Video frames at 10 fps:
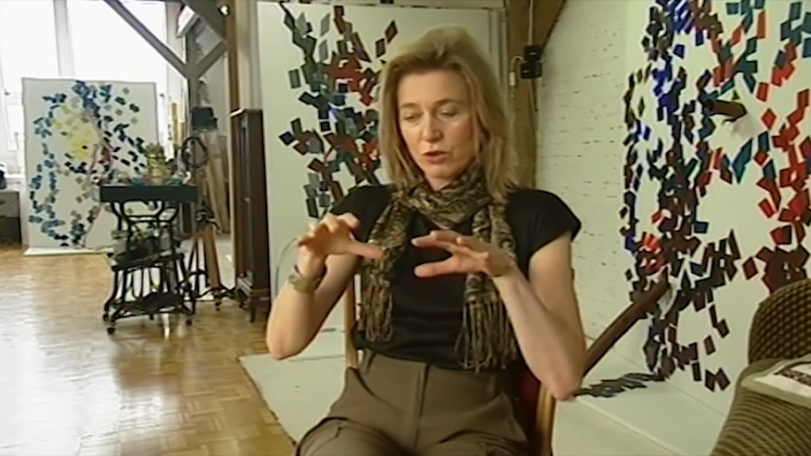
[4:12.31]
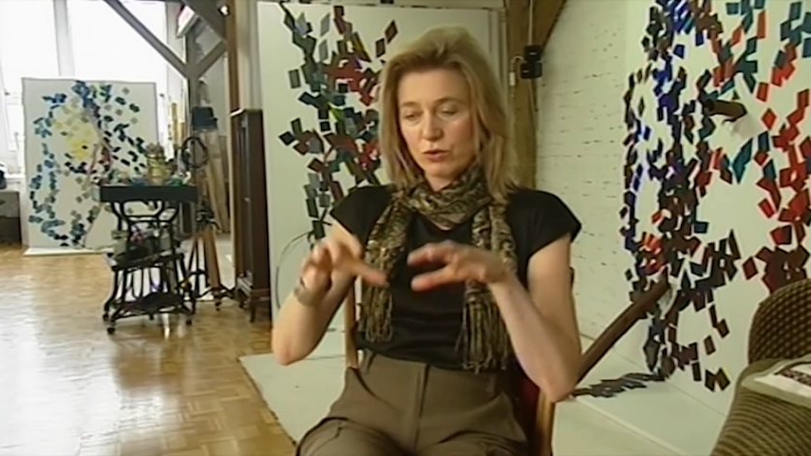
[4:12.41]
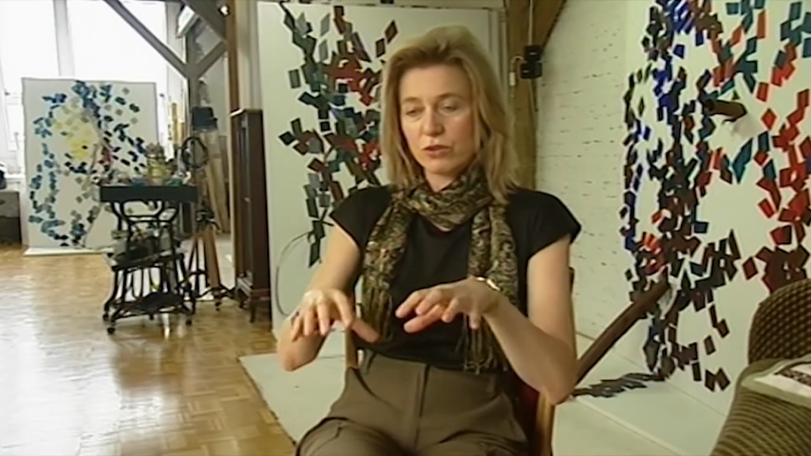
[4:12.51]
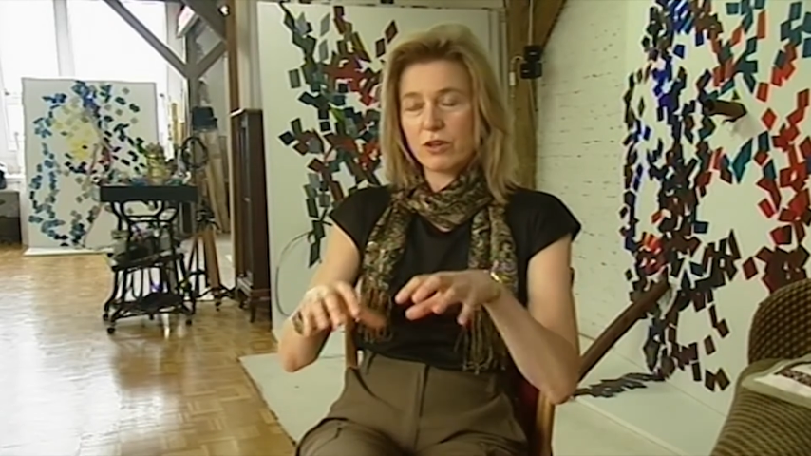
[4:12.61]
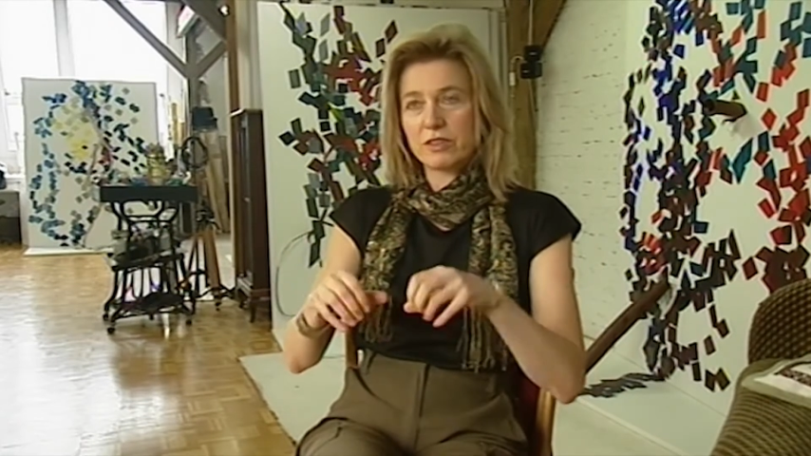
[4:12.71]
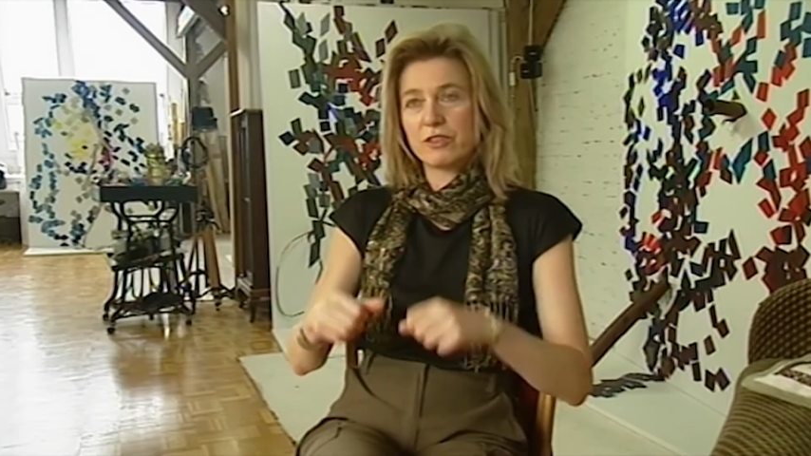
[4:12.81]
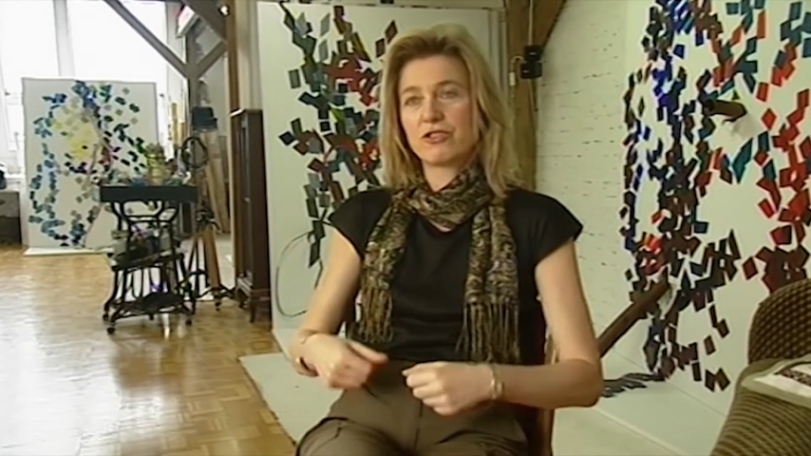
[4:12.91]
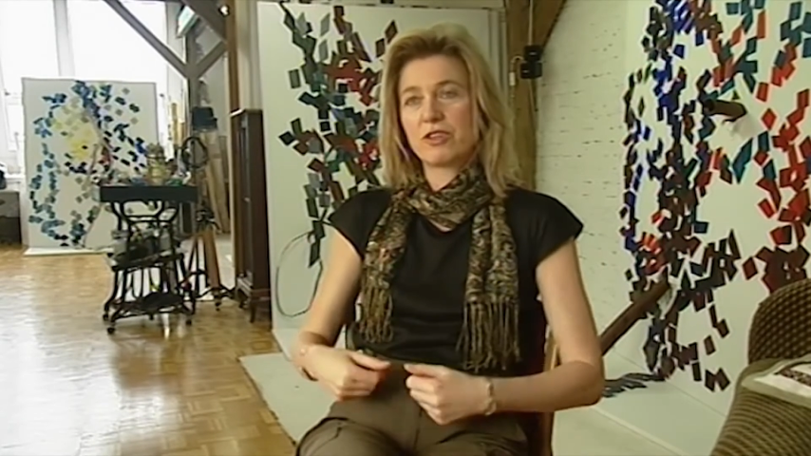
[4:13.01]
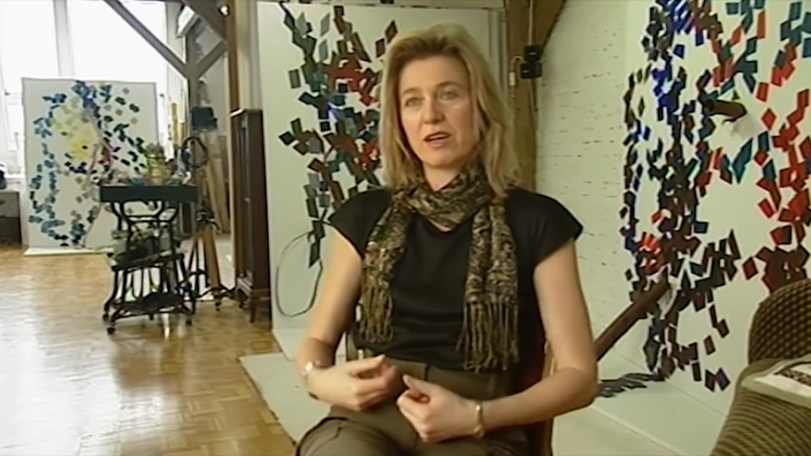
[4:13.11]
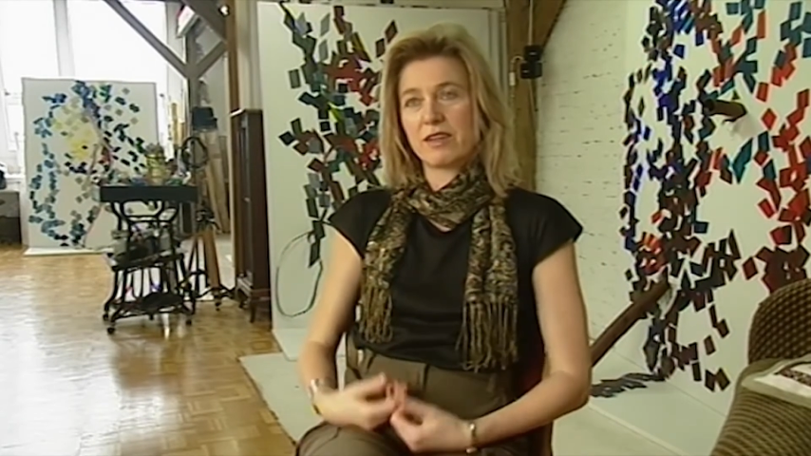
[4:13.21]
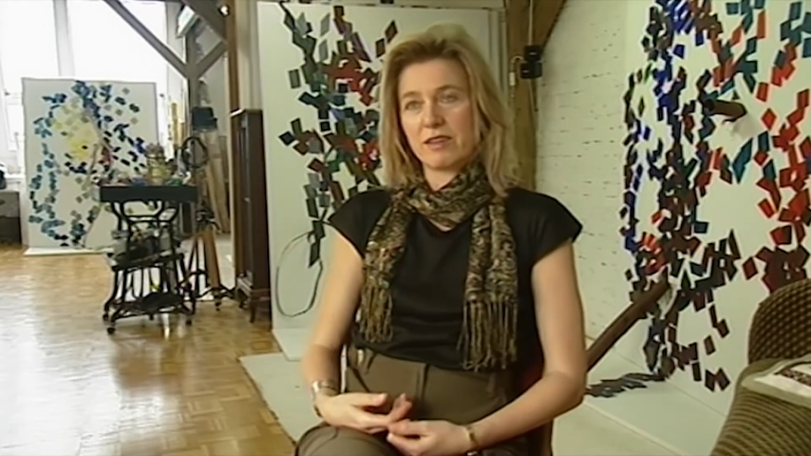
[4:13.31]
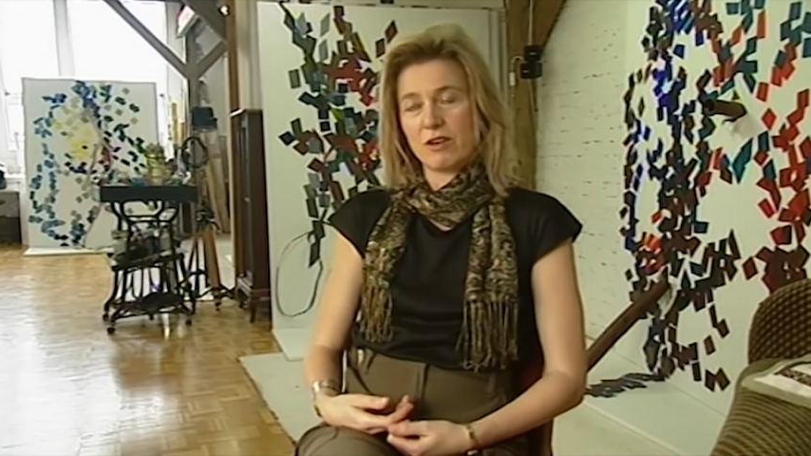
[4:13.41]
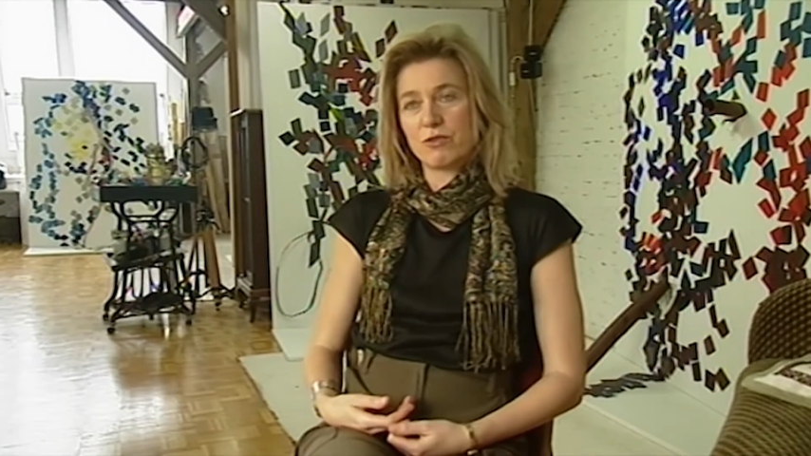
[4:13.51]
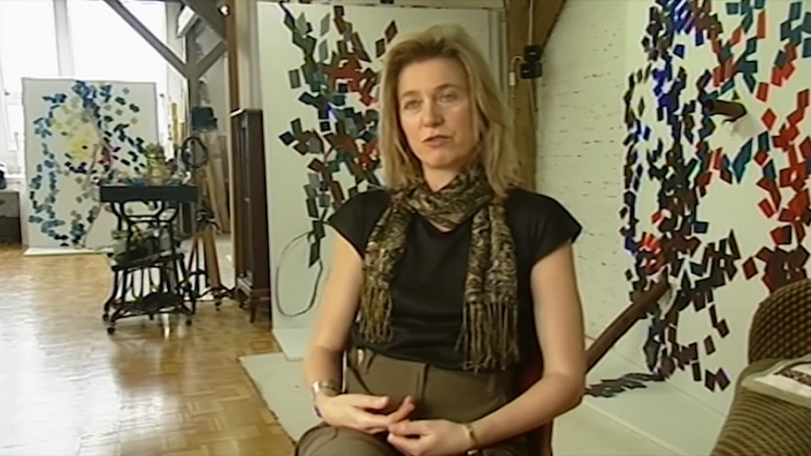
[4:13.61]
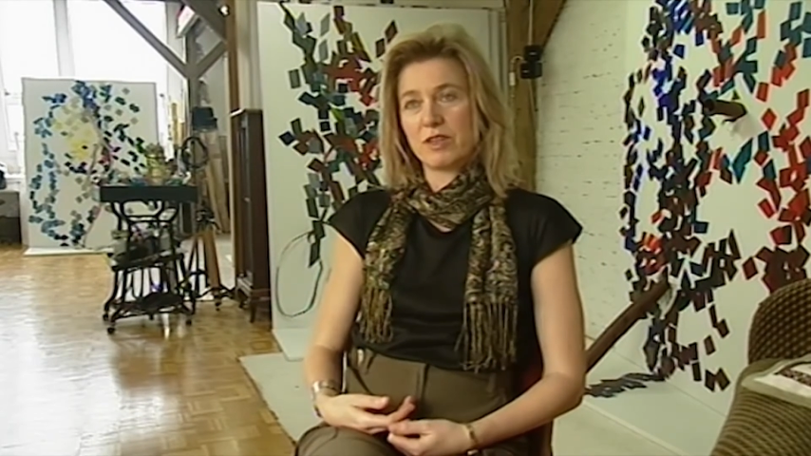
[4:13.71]
und dort den Stein
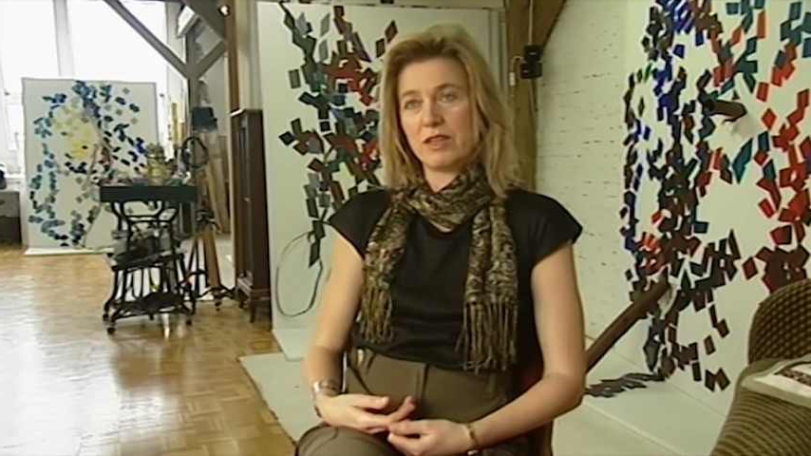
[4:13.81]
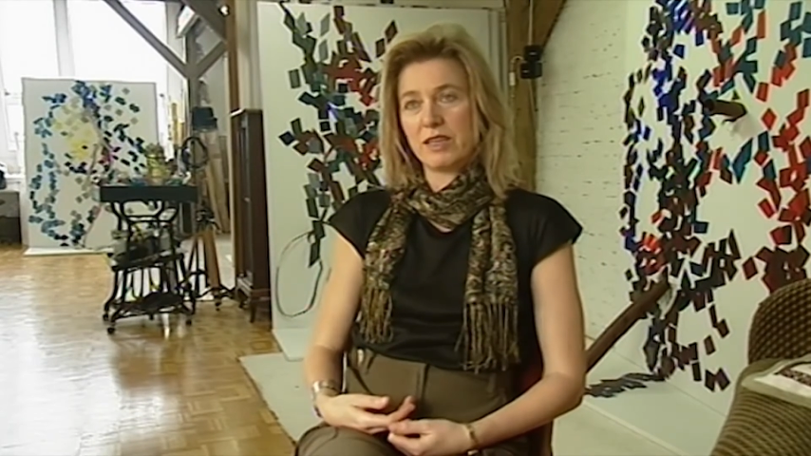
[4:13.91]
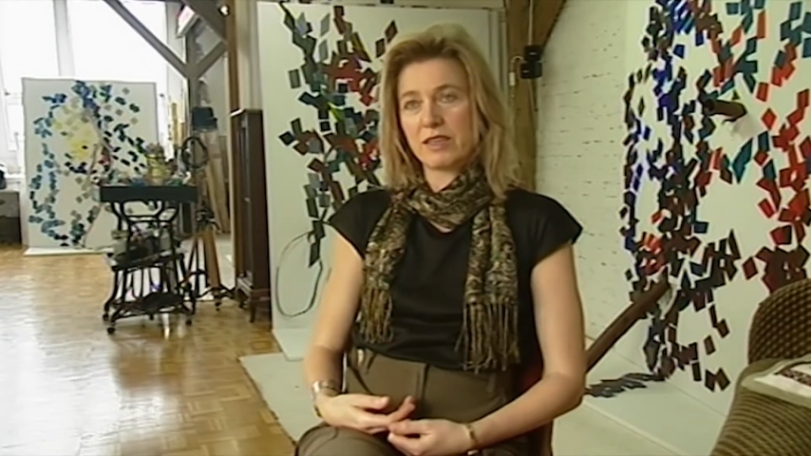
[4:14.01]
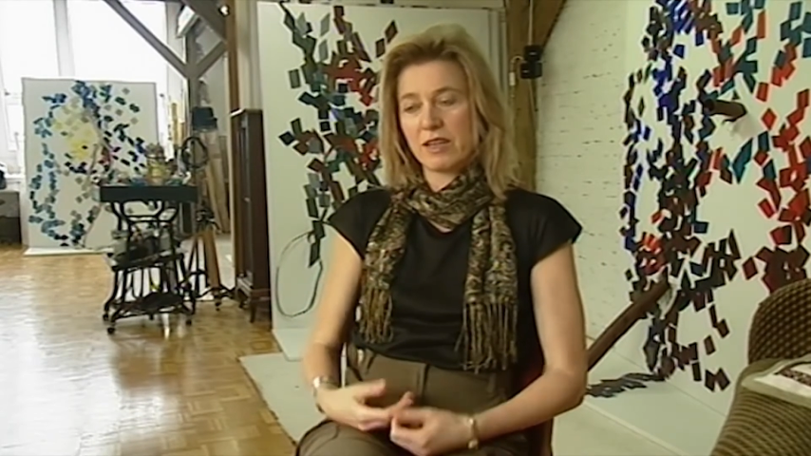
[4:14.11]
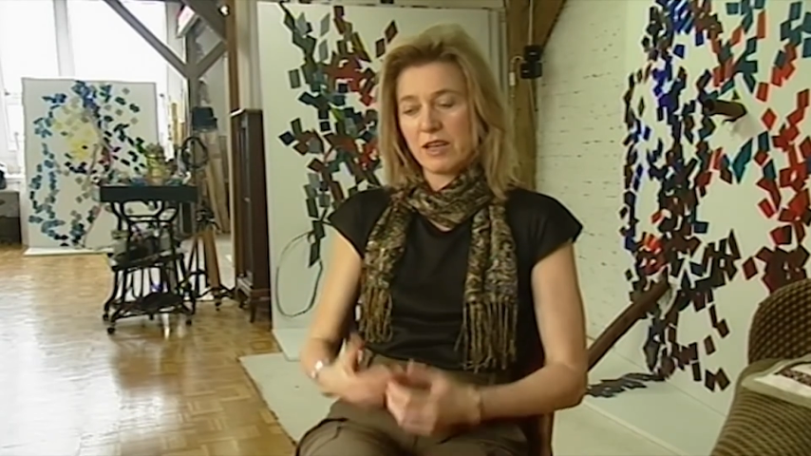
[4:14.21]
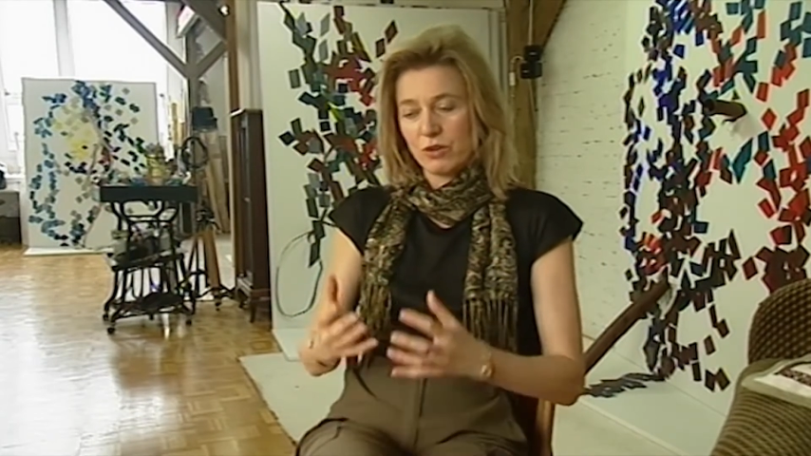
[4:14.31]
draufgelegt